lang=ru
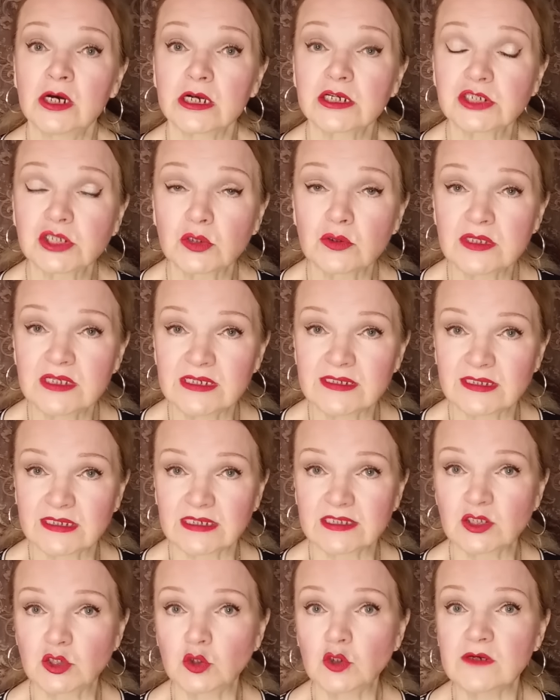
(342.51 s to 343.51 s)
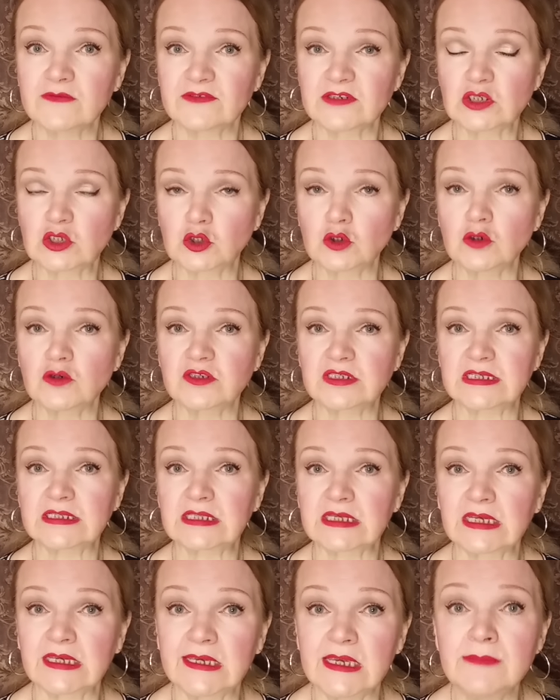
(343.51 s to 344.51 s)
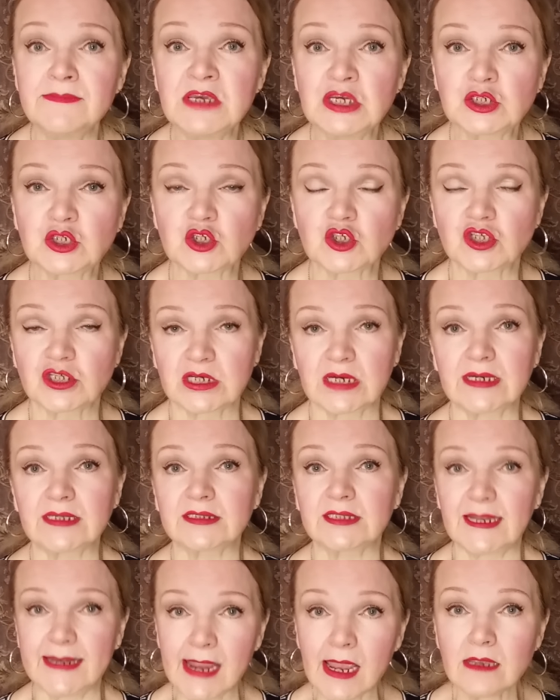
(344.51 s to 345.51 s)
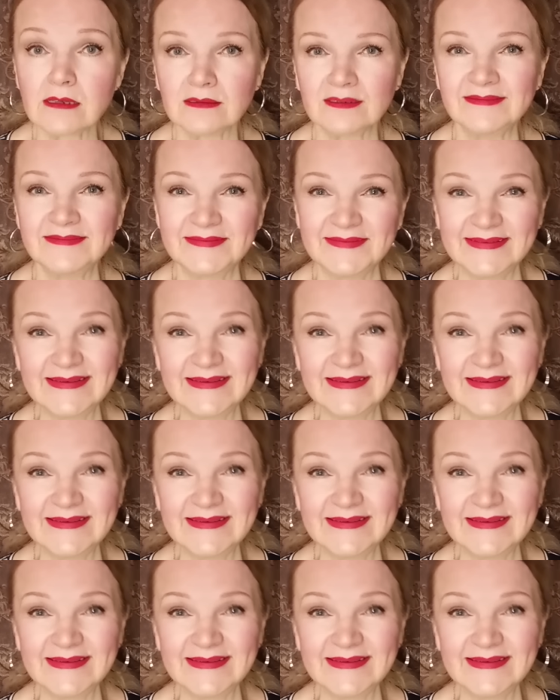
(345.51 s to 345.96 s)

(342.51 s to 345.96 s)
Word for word: что, дескать, соевый соус – это химическая дрянь,